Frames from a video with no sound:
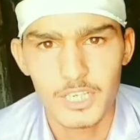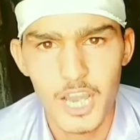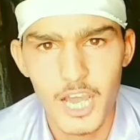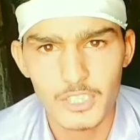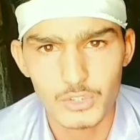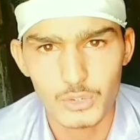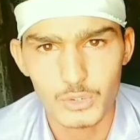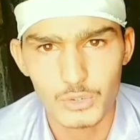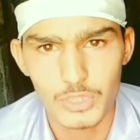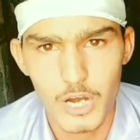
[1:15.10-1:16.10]
क्या
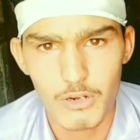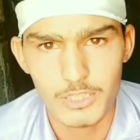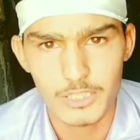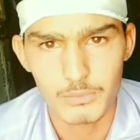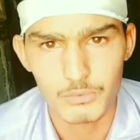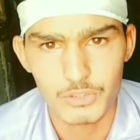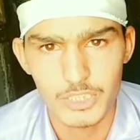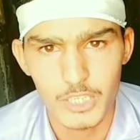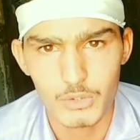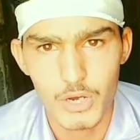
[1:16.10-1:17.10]
सुनो राहुल जी
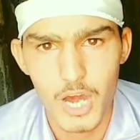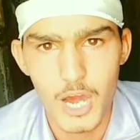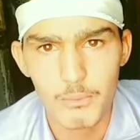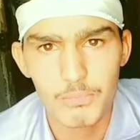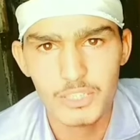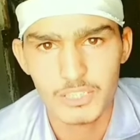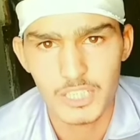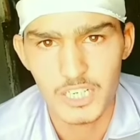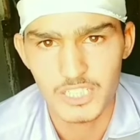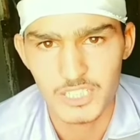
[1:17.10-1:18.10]
मुझे तो आप पर
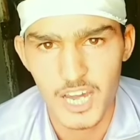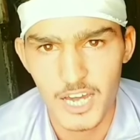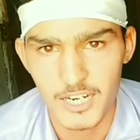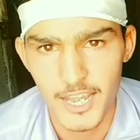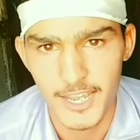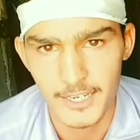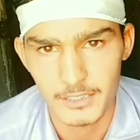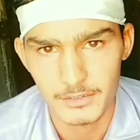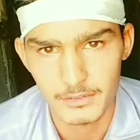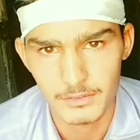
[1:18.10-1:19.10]
तरस आ रहा है